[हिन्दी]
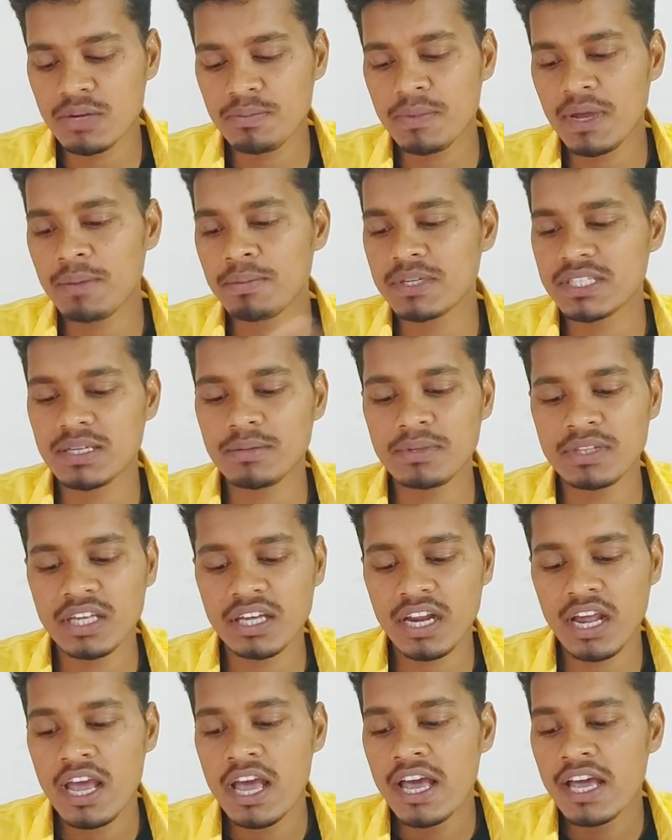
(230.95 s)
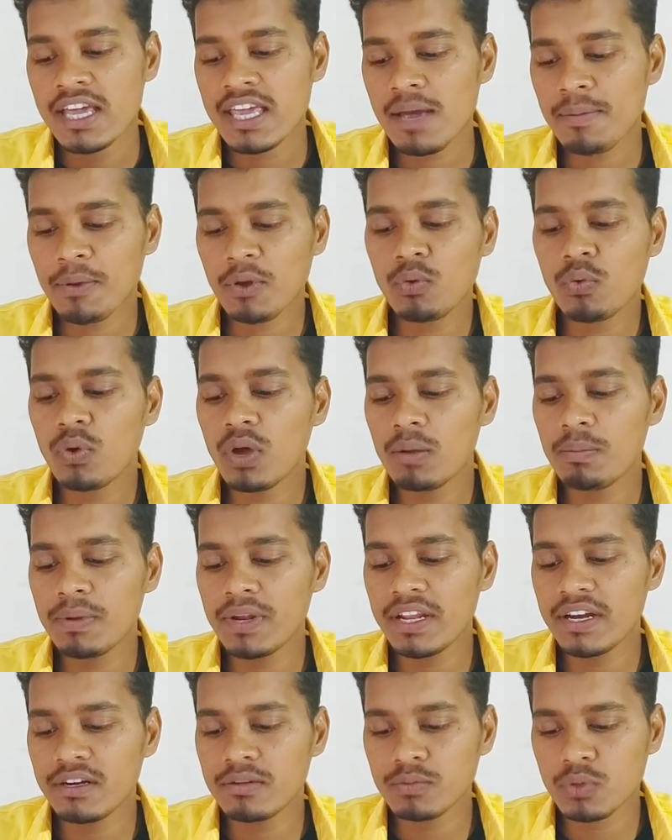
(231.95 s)
स्टेप में आपके सामने दिख रहा है यहाँ पे गूगल
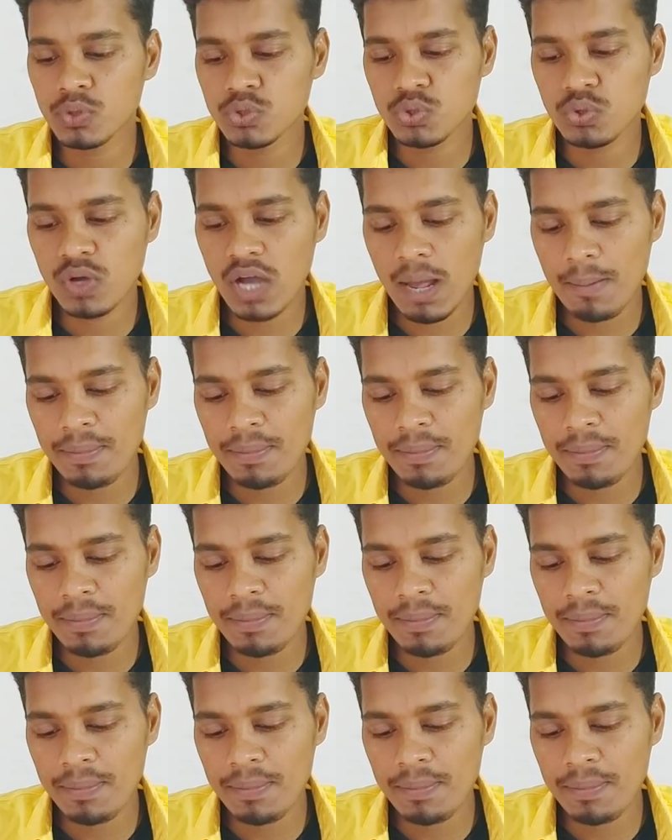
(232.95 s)
प्ले रिडीम कोड जो